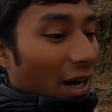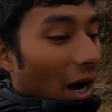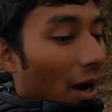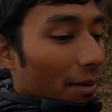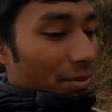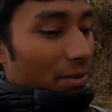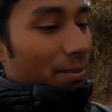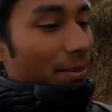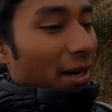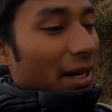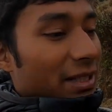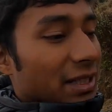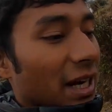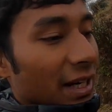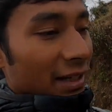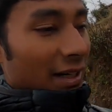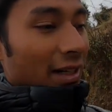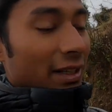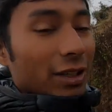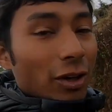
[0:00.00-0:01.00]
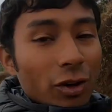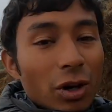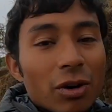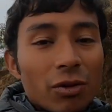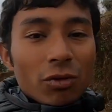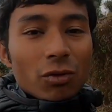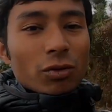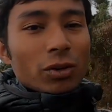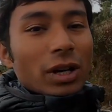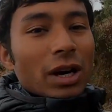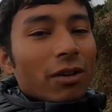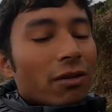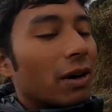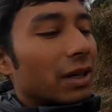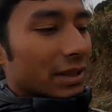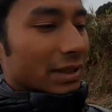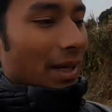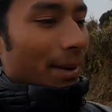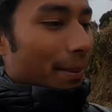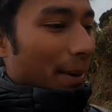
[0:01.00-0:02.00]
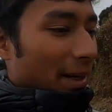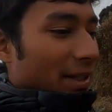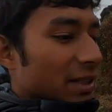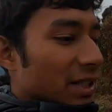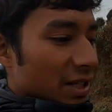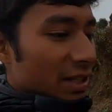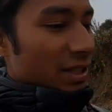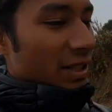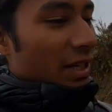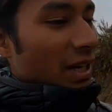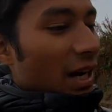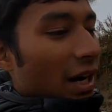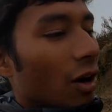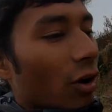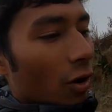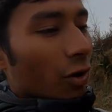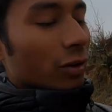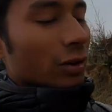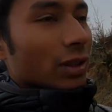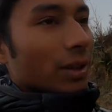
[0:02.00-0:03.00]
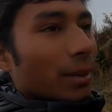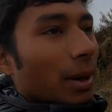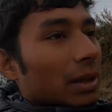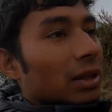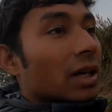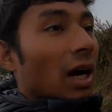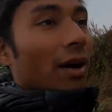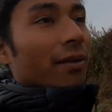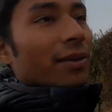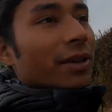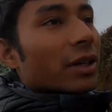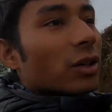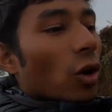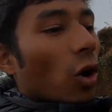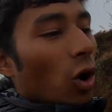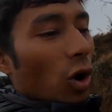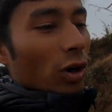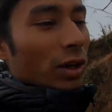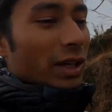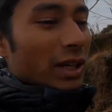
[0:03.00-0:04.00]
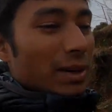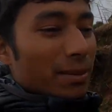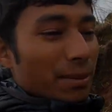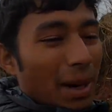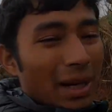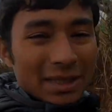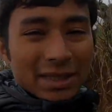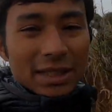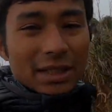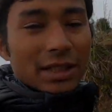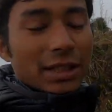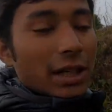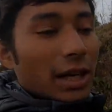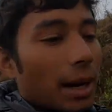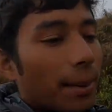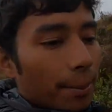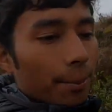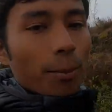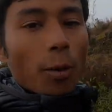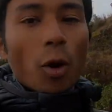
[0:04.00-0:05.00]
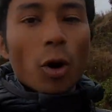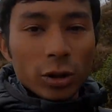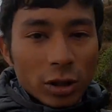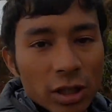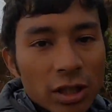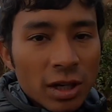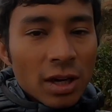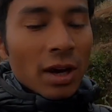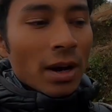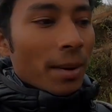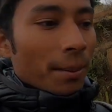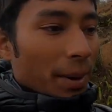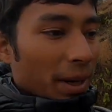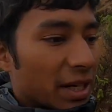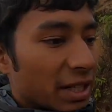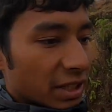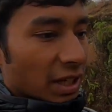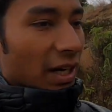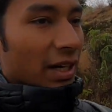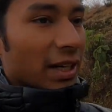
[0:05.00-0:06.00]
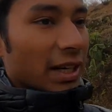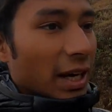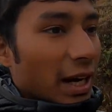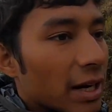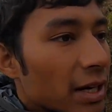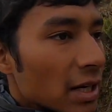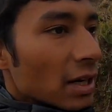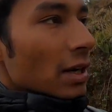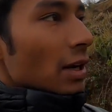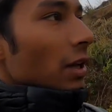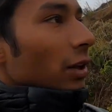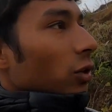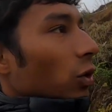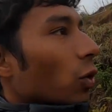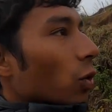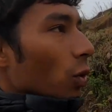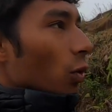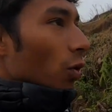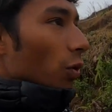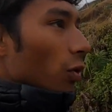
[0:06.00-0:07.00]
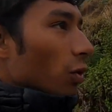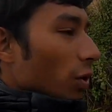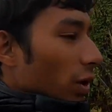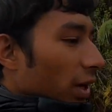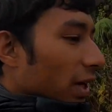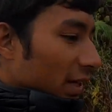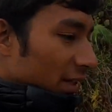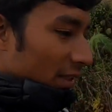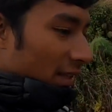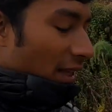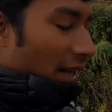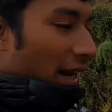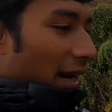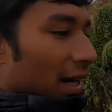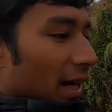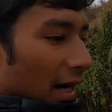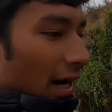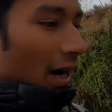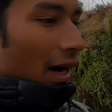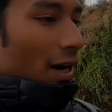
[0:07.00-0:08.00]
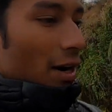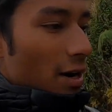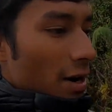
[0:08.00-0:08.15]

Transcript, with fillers: काफ़ी परेशान कर दिया उन्हें उनका व्हाट्सएप एक्सचेंज किया और उसके बाद काफ़ी कॉल की मैसेज किया बहुत परेशान किया तो इस तरह का